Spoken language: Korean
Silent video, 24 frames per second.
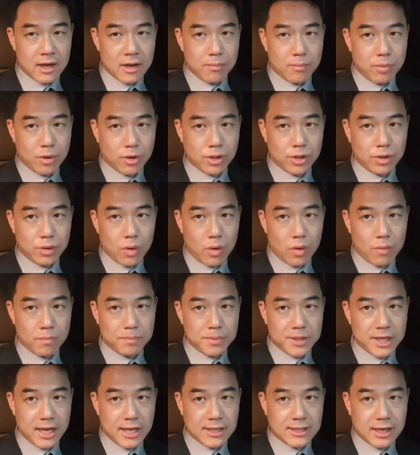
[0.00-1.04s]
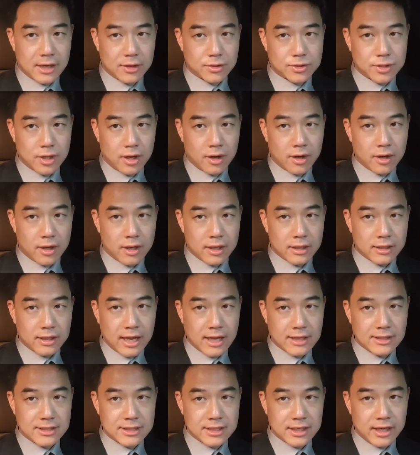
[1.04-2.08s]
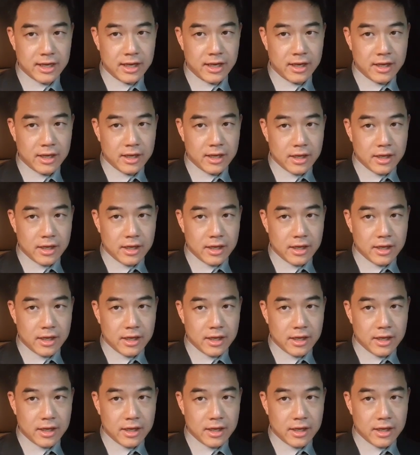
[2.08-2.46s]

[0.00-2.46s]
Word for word: 본인도 피해자로서 단지